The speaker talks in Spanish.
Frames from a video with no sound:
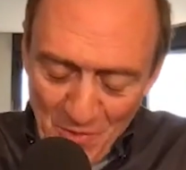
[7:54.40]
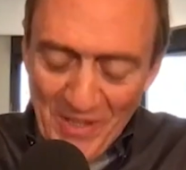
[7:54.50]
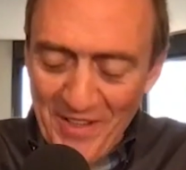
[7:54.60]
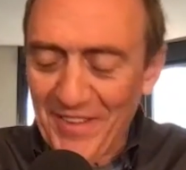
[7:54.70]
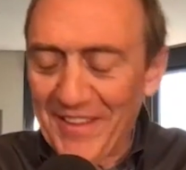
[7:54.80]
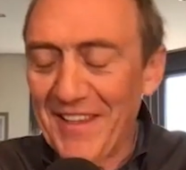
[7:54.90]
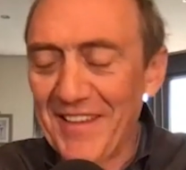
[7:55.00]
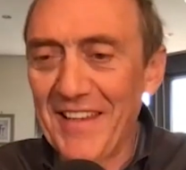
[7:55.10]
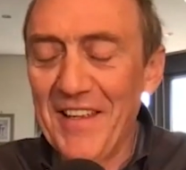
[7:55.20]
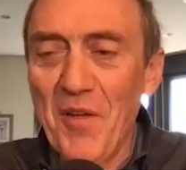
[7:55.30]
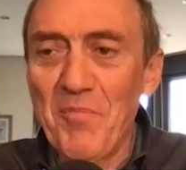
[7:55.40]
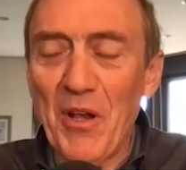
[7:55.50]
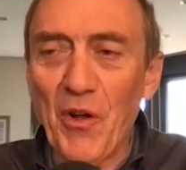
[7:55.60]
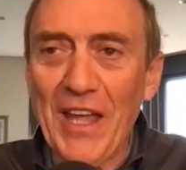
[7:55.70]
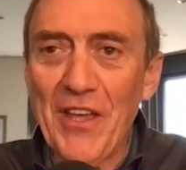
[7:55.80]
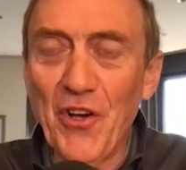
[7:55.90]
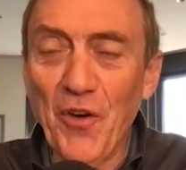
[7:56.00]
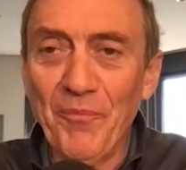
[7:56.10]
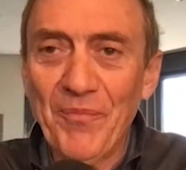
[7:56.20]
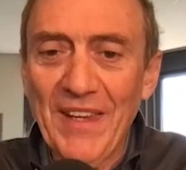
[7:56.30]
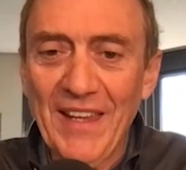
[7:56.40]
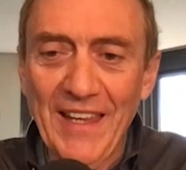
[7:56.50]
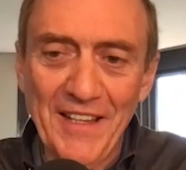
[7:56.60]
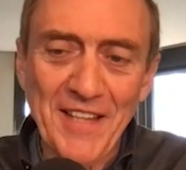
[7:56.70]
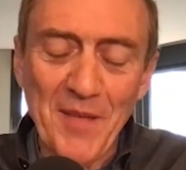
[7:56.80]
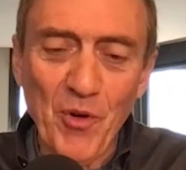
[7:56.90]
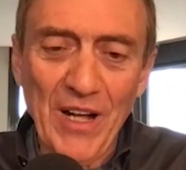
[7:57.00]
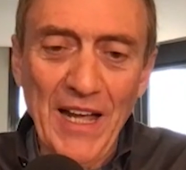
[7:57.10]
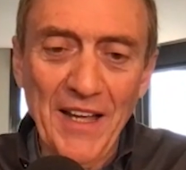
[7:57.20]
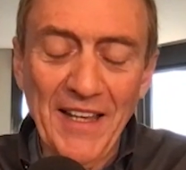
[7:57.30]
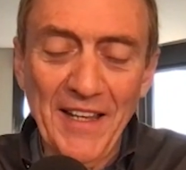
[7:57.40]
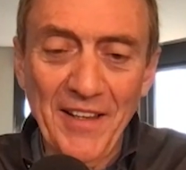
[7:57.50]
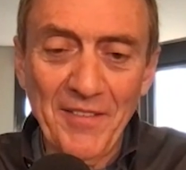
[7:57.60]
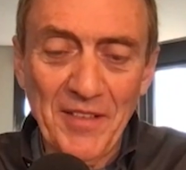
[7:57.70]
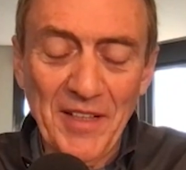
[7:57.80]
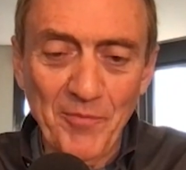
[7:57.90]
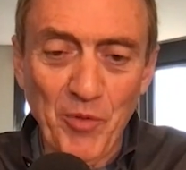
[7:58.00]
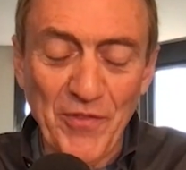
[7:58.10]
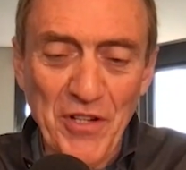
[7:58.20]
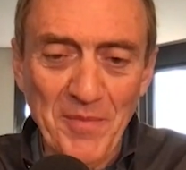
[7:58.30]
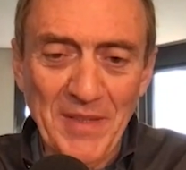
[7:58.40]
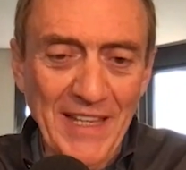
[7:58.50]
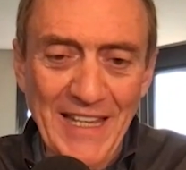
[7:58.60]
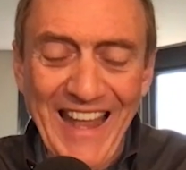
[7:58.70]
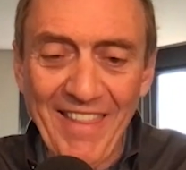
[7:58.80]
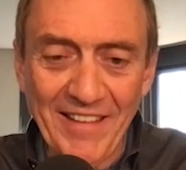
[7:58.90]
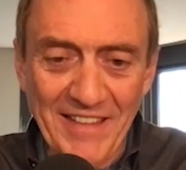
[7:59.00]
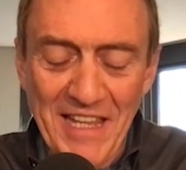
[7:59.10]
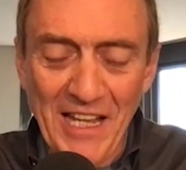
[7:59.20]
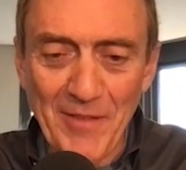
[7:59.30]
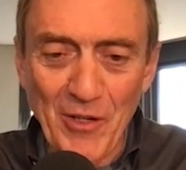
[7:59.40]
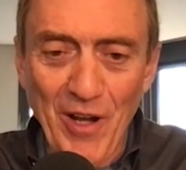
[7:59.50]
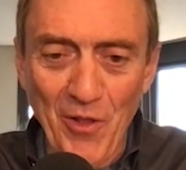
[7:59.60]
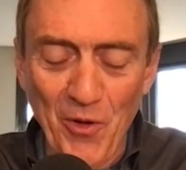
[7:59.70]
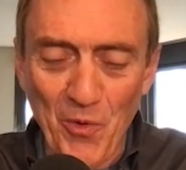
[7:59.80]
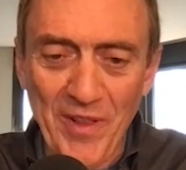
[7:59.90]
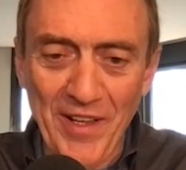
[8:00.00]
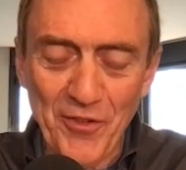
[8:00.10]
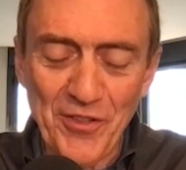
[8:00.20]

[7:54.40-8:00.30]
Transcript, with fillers: Luique, efectivamente. Pero que yo en esa época eh, profesionalmente nada tenía que ver con las dos ruedas.